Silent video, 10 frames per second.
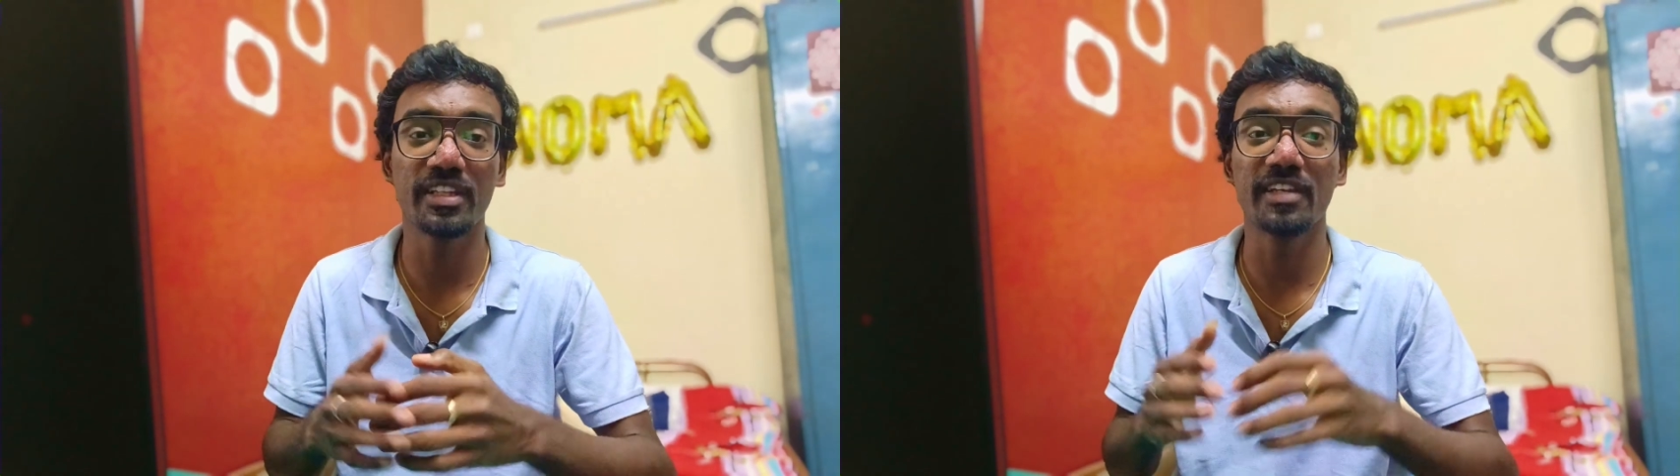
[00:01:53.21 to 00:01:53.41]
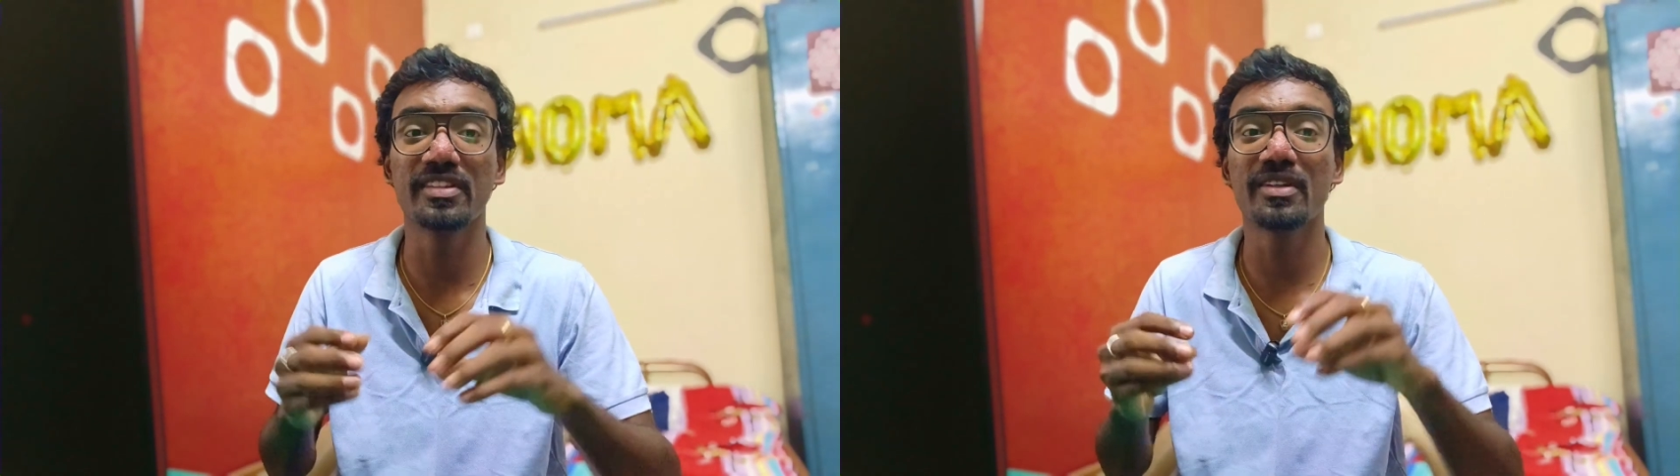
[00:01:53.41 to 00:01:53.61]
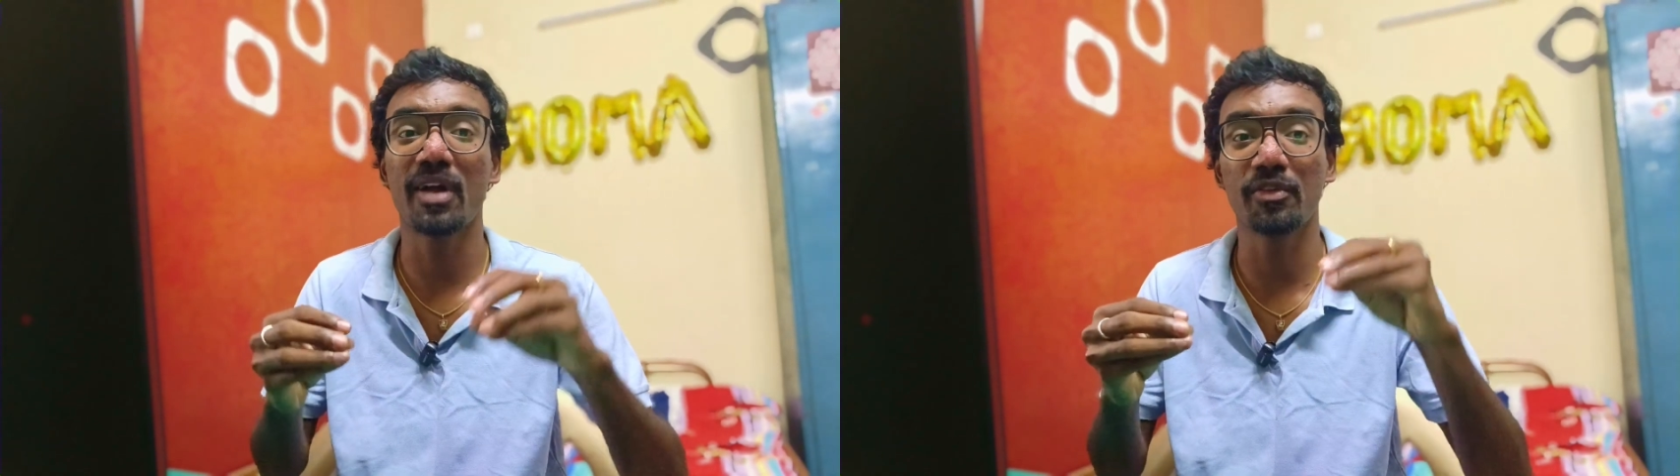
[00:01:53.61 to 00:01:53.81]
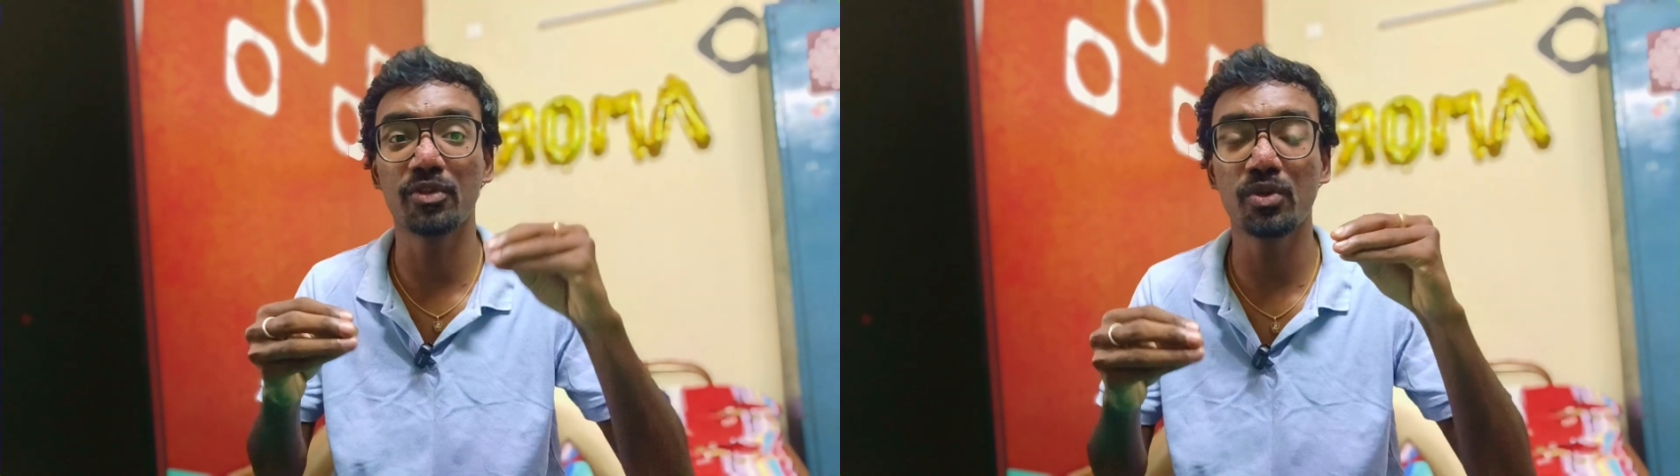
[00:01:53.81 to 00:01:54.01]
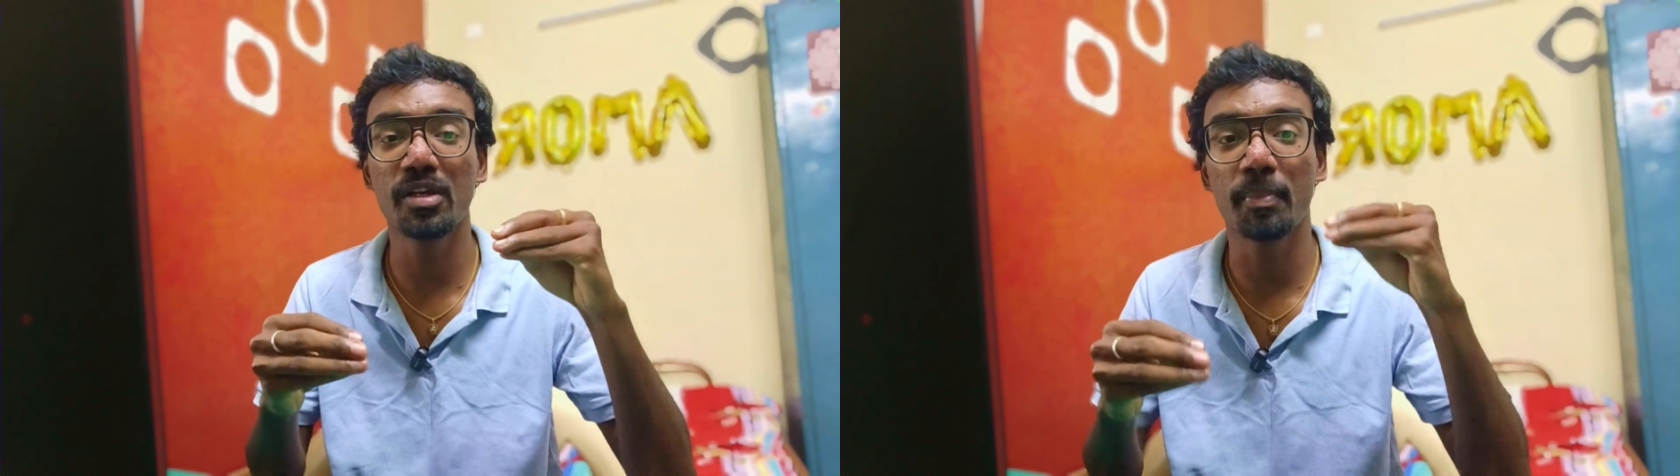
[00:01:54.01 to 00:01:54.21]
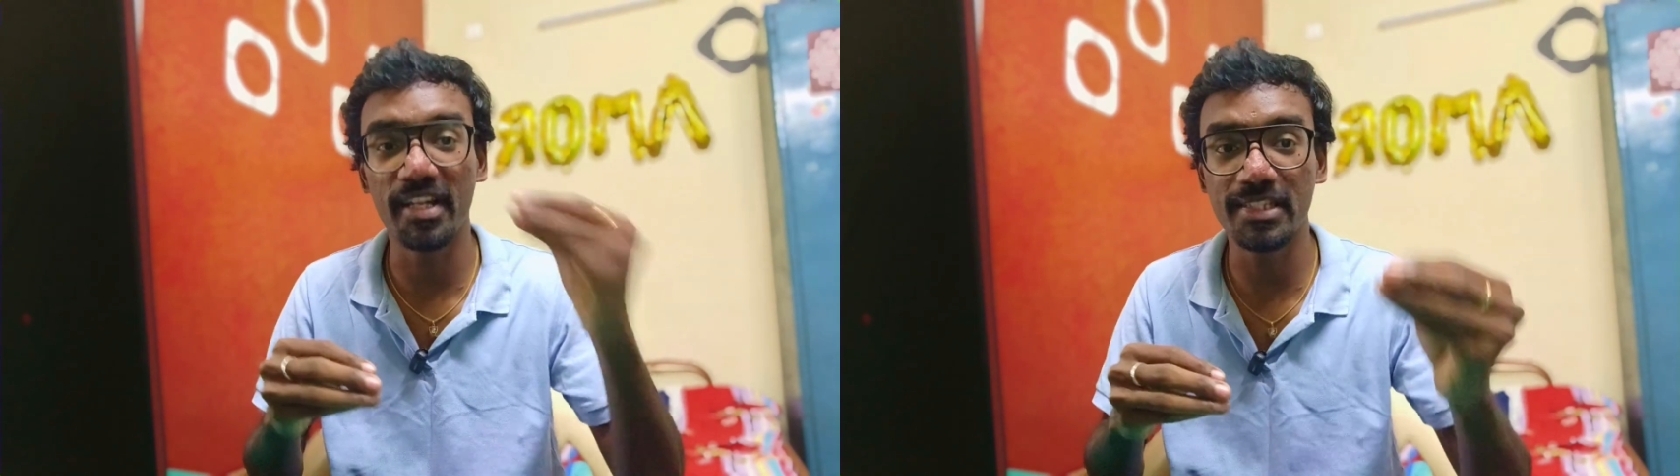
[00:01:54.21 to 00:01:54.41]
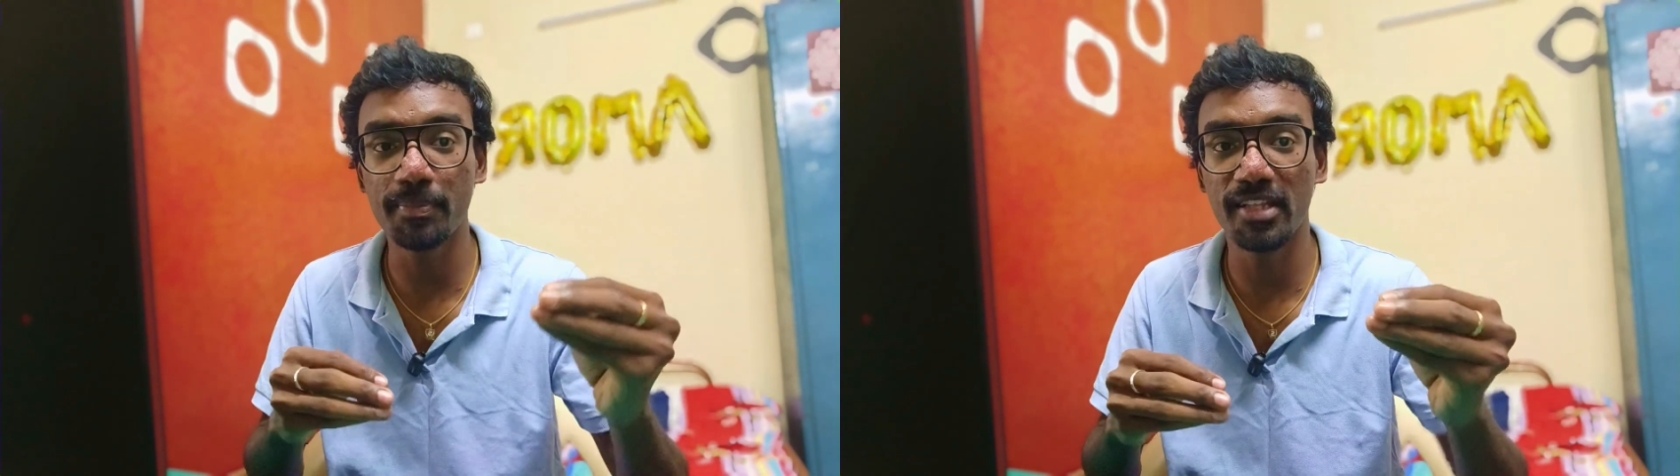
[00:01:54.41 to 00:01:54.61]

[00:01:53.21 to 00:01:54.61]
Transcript: இதை வந்து அது வந்து உங்களுக்கு படிச்சு